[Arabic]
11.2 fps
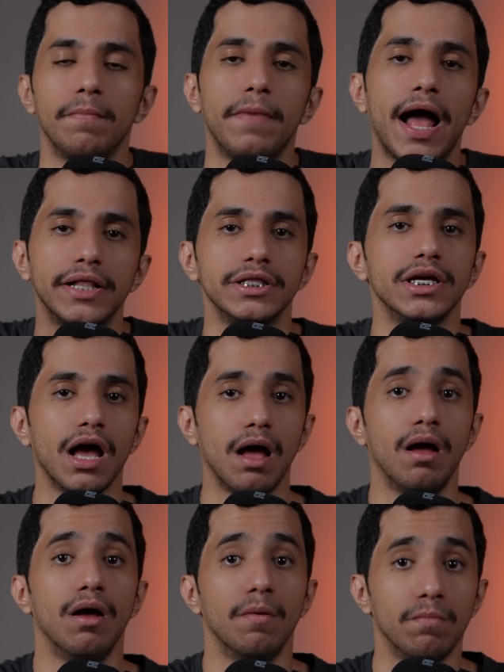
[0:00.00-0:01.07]
بأندية
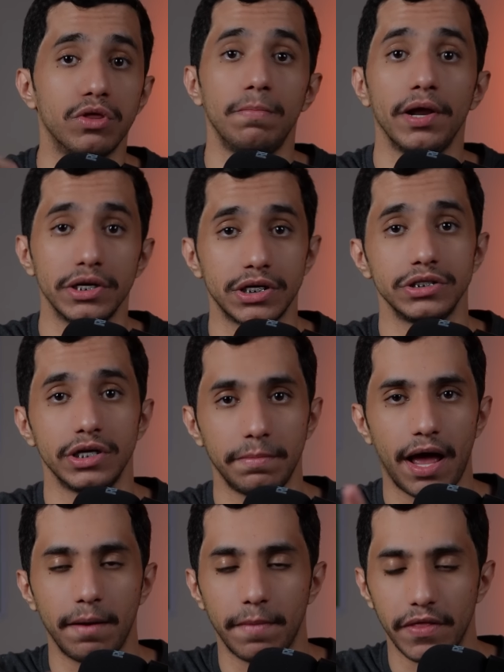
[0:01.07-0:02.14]
مثل باريس سان
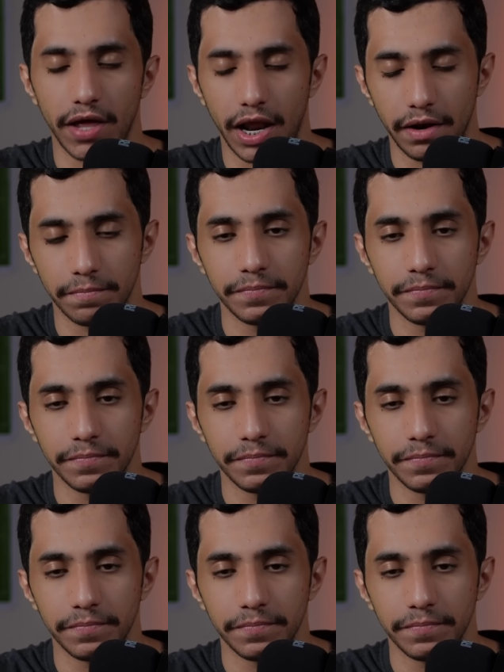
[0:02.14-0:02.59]
جيرمان مثلا